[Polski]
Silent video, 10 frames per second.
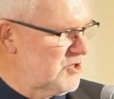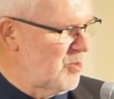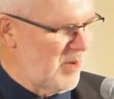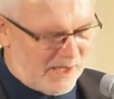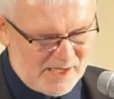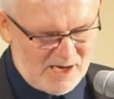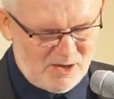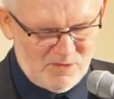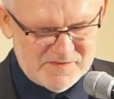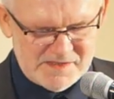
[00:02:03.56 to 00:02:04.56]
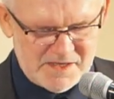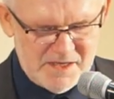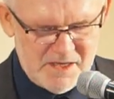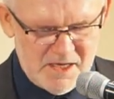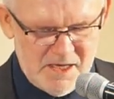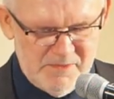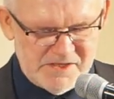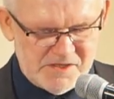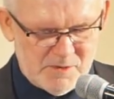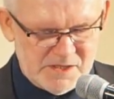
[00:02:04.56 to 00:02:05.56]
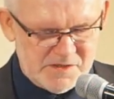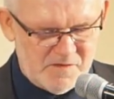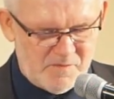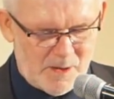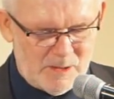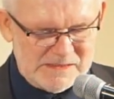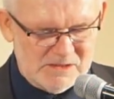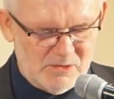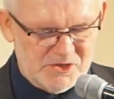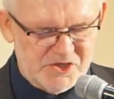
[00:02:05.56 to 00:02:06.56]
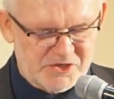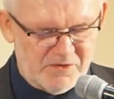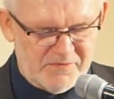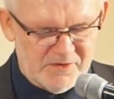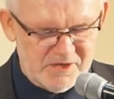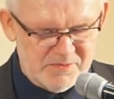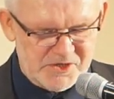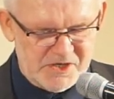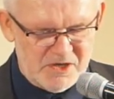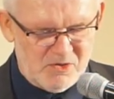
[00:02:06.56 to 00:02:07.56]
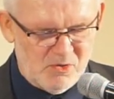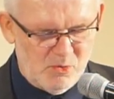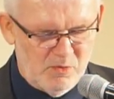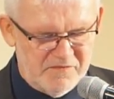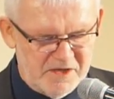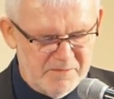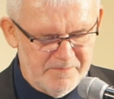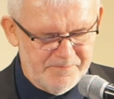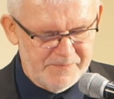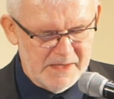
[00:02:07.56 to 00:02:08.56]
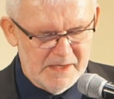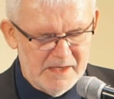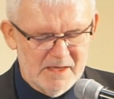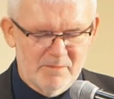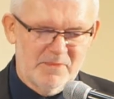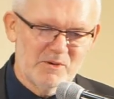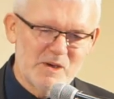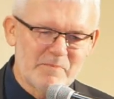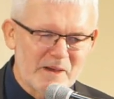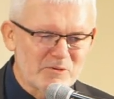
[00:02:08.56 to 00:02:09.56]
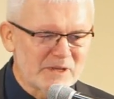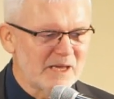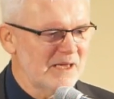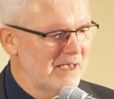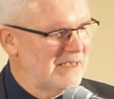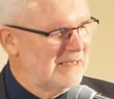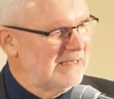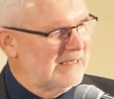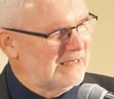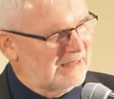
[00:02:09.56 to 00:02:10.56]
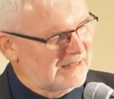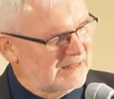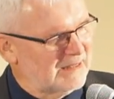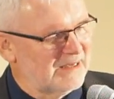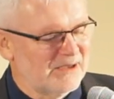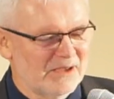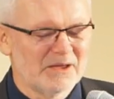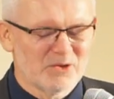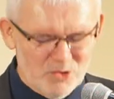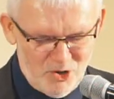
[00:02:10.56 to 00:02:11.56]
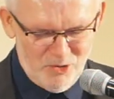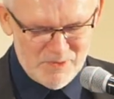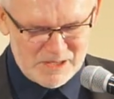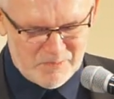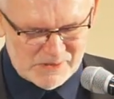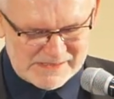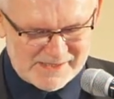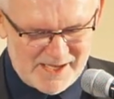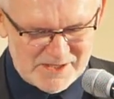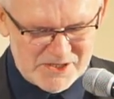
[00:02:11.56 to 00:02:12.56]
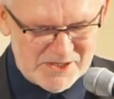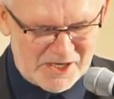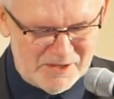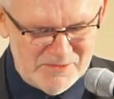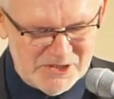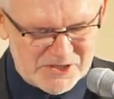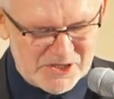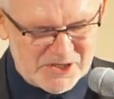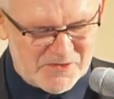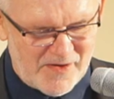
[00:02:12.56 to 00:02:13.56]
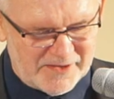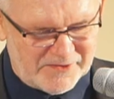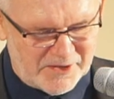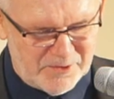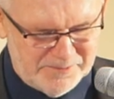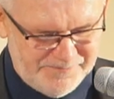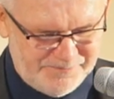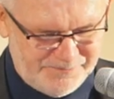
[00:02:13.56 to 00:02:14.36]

szopek krakowskich mieściła się w Pałacu Krzysztofory przy Rynku Głównym. Były pełne e, ruchomych postaci, tajemniczych świateł,